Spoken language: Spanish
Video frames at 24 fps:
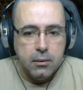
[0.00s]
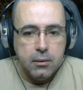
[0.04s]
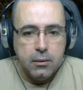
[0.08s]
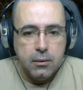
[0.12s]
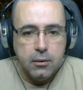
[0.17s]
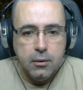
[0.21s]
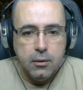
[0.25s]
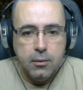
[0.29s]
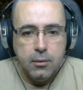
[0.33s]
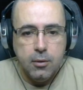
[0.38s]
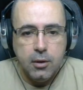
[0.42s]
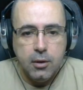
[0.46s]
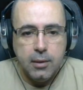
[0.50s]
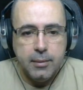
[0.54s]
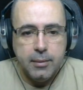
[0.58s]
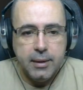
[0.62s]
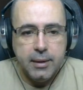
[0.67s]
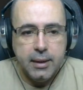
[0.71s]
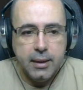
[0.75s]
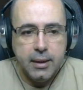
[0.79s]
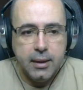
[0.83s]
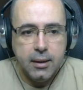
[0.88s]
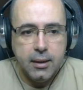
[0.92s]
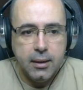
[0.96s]
No veo que me
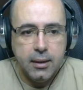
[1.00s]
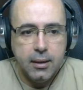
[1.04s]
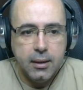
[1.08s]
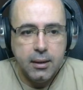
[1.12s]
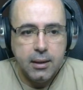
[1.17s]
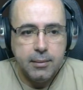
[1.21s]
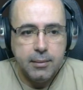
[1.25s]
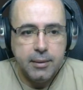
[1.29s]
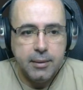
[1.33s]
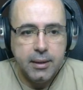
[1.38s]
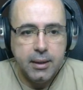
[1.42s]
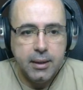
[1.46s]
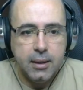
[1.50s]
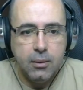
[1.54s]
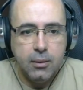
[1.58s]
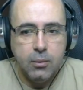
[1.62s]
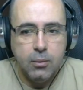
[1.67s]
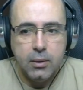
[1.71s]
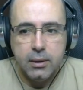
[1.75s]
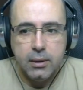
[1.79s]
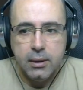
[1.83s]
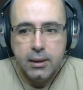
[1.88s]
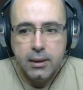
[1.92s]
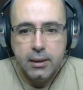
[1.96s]
deje que me deje
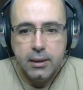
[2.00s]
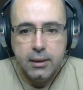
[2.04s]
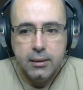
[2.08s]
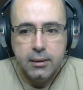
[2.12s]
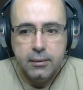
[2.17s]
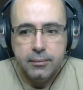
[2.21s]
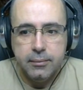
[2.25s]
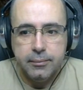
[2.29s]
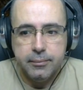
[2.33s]
guardar, ¿eh?